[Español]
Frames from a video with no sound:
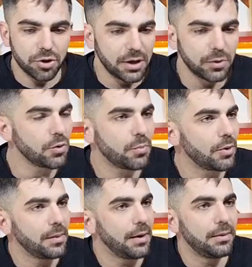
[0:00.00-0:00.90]
tenemos ningún
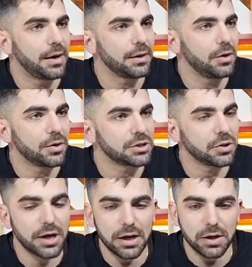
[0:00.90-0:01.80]
problema hablar de lo
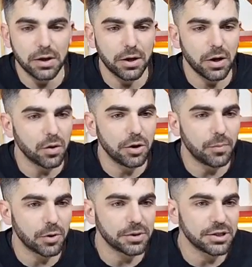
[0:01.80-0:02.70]
nacional eh, o de
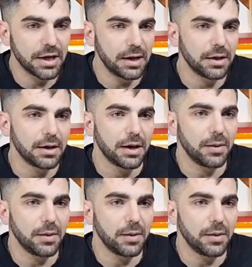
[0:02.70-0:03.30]
lo provincial,